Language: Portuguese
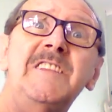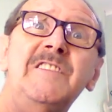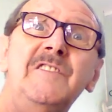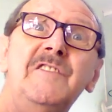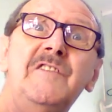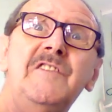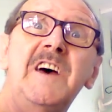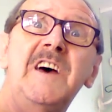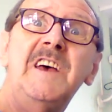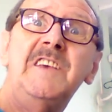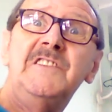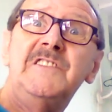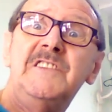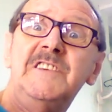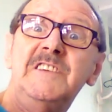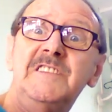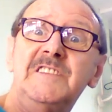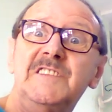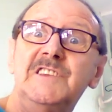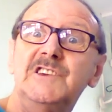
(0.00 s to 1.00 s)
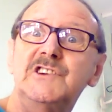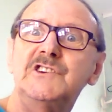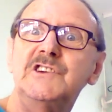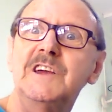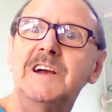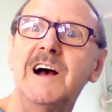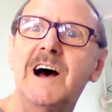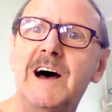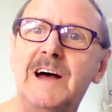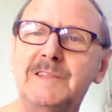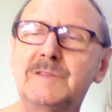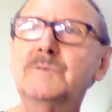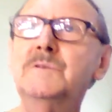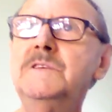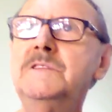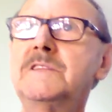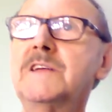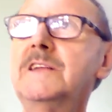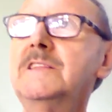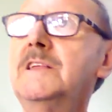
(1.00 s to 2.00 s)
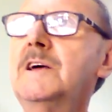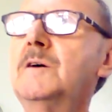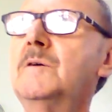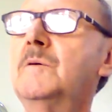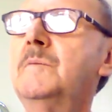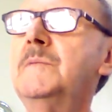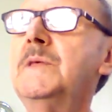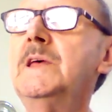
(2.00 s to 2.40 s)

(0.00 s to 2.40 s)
tivesse te xingado, entendeu?